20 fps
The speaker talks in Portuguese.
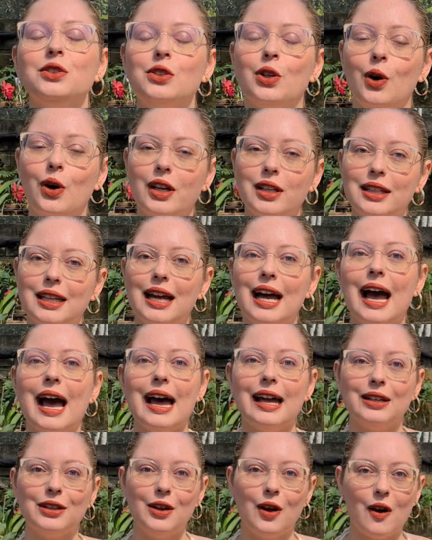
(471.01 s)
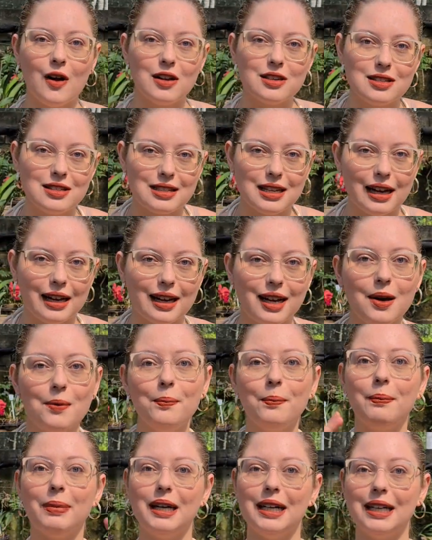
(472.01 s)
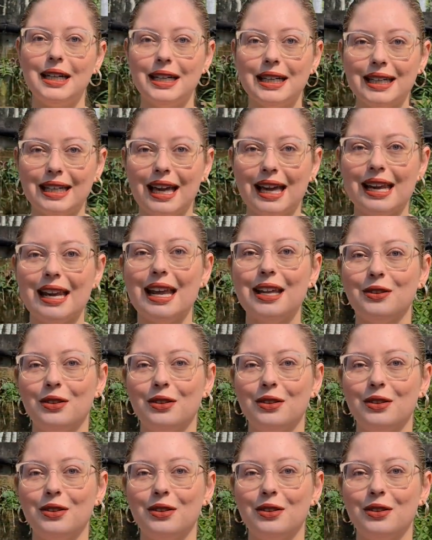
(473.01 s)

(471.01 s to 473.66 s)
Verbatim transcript: toda a nossa campanha, né,